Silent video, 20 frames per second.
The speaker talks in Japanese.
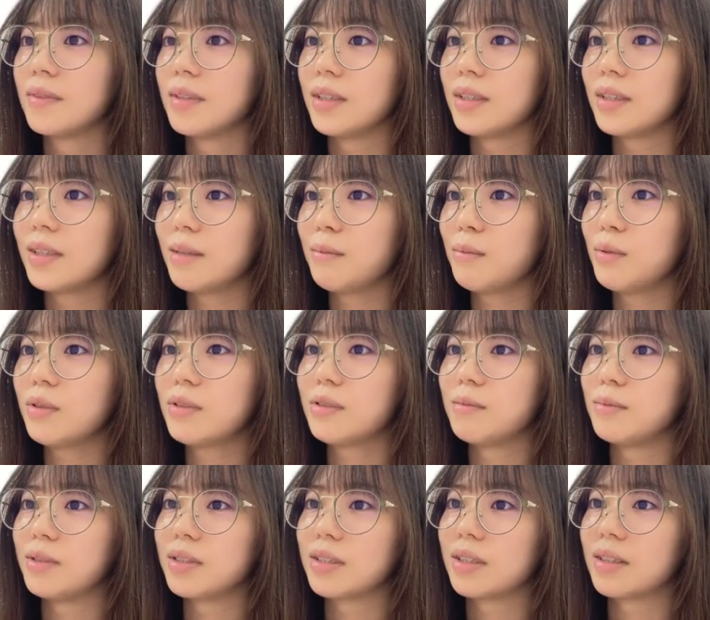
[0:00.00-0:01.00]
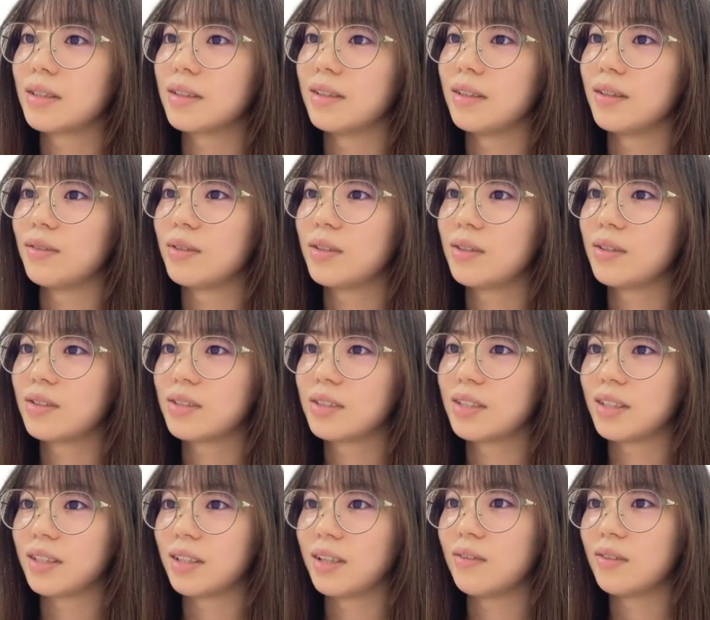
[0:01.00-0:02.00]
液体美容室見つけたくなくて予約し
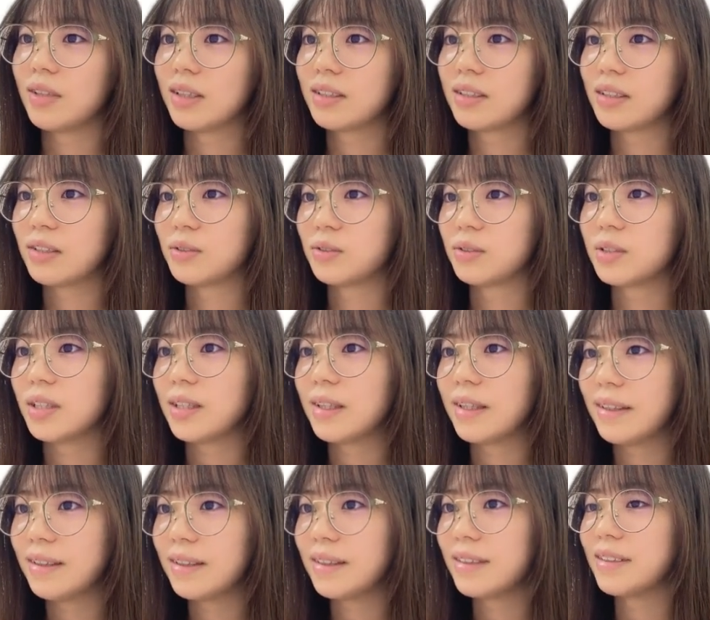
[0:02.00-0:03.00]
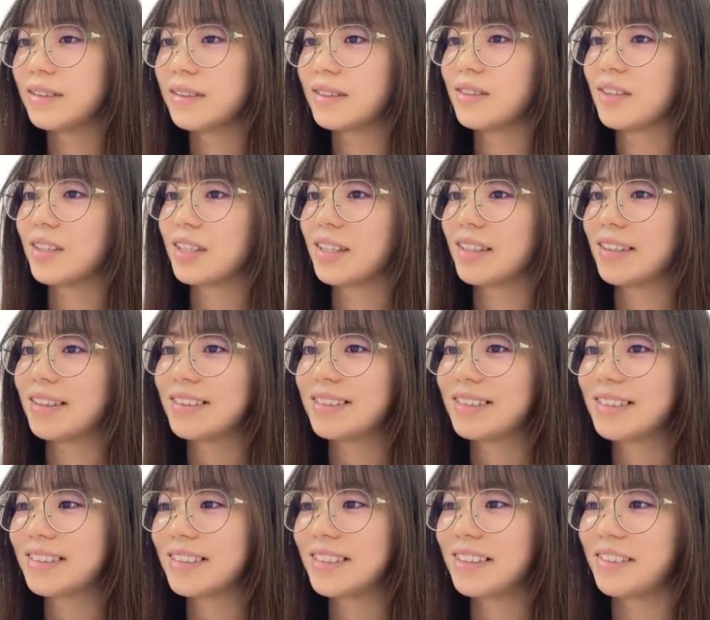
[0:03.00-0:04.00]
たら電話が来て「女性限定です」って言われ
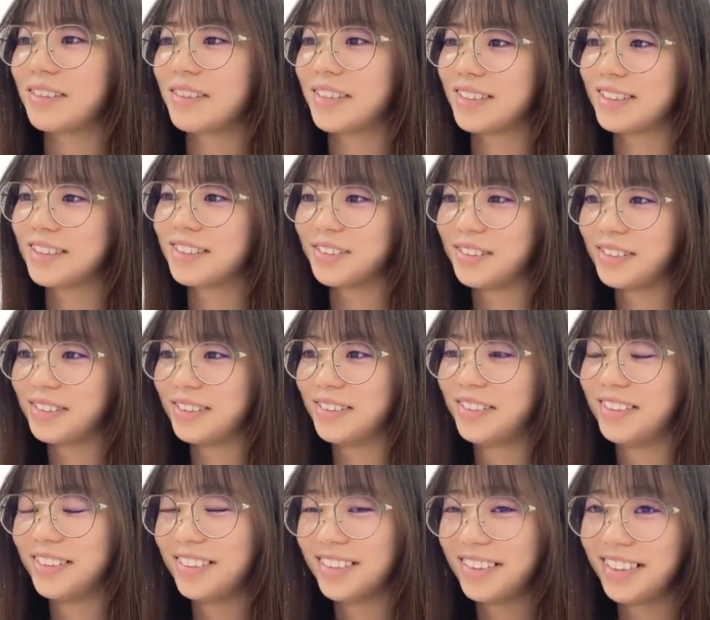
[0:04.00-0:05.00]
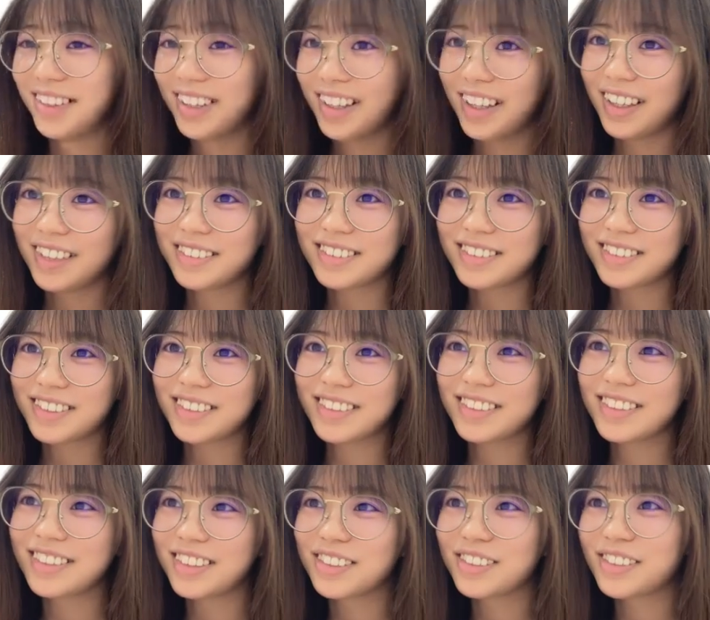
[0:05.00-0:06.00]
たかわいそう恥ずか
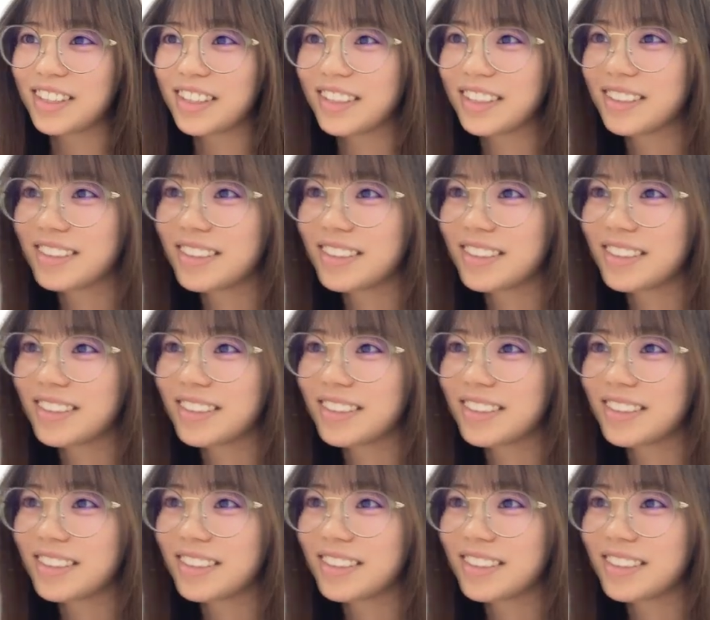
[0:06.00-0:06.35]
しいねそれ